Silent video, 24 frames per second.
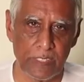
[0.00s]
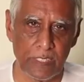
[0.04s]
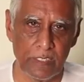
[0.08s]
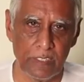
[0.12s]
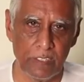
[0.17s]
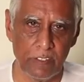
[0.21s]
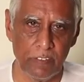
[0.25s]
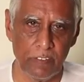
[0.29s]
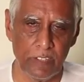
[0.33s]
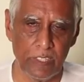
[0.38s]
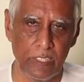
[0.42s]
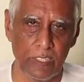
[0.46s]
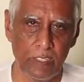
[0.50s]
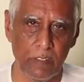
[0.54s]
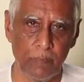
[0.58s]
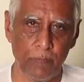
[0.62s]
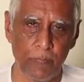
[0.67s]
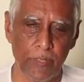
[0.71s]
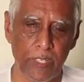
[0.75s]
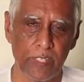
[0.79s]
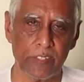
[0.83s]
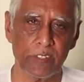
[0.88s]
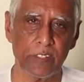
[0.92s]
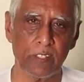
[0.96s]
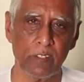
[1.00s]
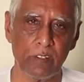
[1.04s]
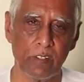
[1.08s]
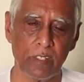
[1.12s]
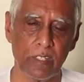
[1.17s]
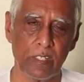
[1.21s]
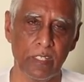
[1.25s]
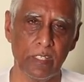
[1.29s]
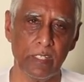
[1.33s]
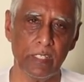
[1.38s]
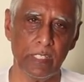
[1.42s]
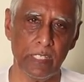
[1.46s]
సందీవిని
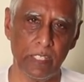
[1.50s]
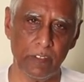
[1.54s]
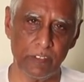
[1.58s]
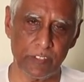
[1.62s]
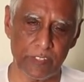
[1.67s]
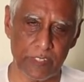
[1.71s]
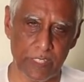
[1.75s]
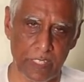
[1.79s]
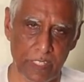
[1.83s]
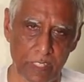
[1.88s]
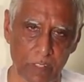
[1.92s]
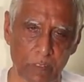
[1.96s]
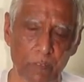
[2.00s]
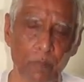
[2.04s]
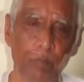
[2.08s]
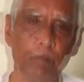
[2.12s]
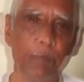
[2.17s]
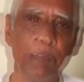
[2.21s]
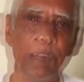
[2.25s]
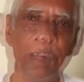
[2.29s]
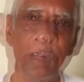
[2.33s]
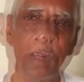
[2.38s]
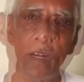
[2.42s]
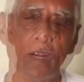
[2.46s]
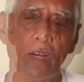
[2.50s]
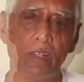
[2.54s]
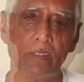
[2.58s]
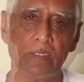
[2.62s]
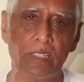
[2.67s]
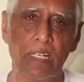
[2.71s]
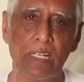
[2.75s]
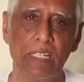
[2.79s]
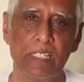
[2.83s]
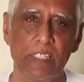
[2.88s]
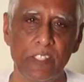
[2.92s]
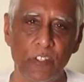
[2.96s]
ప్రేక్షకులకి నమస్కారం
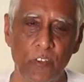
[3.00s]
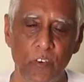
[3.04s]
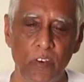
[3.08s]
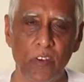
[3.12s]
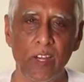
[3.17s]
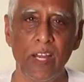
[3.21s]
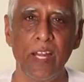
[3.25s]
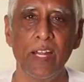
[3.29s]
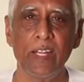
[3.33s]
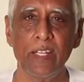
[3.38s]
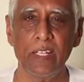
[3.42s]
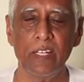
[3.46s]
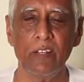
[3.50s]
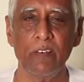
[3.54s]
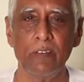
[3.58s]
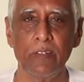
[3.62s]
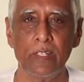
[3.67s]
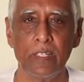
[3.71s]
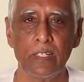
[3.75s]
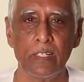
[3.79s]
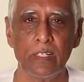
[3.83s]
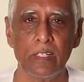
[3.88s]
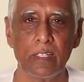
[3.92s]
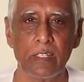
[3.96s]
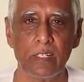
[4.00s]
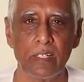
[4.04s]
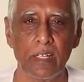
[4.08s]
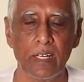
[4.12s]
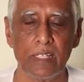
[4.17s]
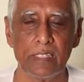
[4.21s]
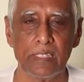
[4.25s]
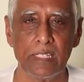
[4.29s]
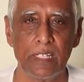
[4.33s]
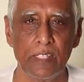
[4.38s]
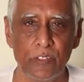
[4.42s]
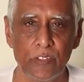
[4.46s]
అసలు యోగా అంటే ఏమిటి
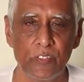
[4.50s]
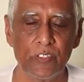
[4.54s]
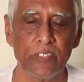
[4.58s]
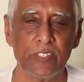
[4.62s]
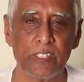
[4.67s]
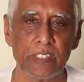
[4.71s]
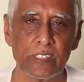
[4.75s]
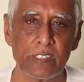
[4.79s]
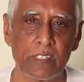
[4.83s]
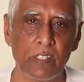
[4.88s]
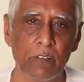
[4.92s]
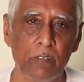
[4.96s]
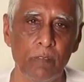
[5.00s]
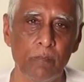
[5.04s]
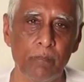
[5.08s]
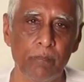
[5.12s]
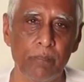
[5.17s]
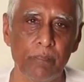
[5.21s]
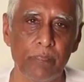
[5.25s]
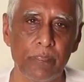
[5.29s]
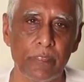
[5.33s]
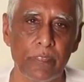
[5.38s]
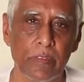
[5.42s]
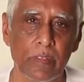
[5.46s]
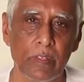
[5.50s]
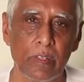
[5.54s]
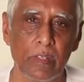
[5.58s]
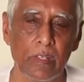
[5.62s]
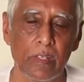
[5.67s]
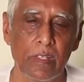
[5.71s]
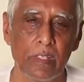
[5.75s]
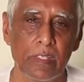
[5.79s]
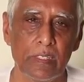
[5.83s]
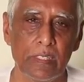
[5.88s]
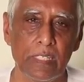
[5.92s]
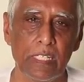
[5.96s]
అసలు ఎందుకు చేస్తాం
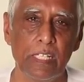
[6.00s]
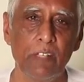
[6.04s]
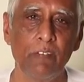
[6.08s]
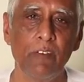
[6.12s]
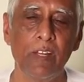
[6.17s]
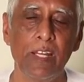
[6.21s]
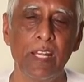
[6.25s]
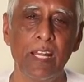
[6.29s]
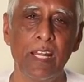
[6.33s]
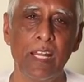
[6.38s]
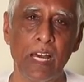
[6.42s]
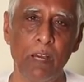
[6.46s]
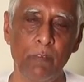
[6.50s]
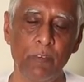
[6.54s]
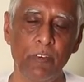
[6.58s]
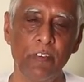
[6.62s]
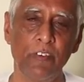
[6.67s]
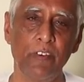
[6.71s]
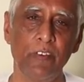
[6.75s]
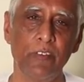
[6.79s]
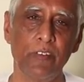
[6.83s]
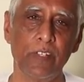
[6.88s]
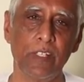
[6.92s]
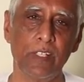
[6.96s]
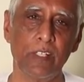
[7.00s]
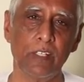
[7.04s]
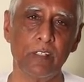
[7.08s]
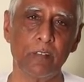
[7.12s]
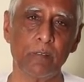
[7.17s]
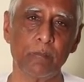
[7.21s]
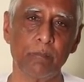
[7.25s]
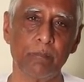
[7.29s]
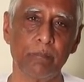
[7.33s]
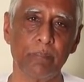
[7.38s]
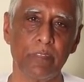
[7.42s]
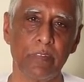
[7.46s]
దీనివల్ల లాభం ఏమిటి
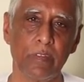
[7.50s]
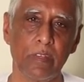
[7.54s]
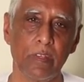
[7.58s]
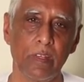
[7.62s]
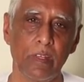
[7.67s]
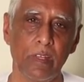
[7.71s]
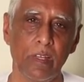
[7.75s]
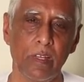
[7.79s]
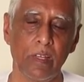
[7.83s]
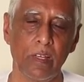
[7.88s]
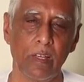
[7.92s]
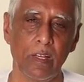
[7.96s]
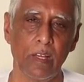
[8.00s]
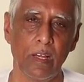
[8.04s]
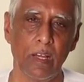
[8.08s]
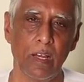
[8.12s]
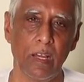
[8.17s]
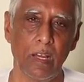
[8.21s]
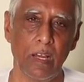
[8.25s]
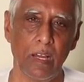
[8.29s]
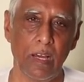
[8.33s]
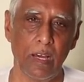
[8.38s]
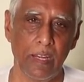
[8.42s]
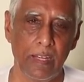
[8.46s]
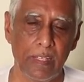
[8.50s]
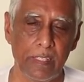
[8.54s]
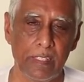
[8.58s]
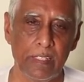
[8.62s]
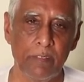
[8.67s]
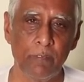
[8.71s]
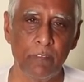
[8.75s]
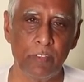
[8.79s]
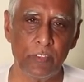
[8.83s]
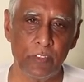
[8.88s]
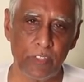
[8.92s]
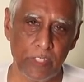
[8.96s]

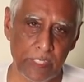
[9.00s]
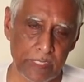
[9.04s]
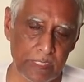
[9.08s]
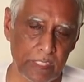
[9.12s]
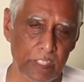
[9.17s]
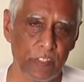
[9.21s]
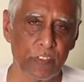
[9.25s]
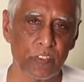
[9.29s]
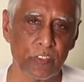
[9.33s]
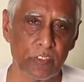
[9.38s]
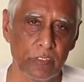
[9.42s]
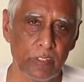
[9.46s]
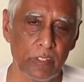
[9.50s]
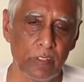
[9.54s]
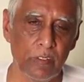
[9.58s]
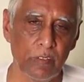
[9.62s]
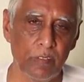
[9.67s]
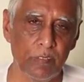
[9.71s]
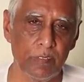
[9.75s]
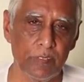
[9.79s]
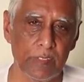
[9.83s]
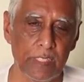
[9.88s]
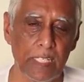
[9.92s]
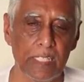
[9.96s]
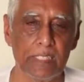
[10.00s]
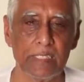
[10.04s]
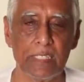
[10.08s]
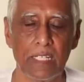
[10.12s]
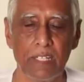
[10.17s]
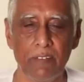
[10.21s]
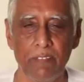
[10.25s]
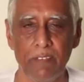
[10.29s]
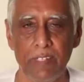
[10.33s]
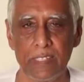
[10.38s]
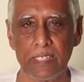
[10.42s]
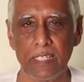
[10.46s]
అన్నది ముందుగా తెలుసుకుందాం దాని
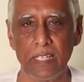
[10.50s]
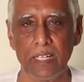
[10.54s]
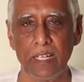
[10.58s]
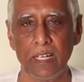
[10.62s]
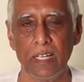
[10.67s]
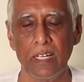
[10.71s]
తర్వాత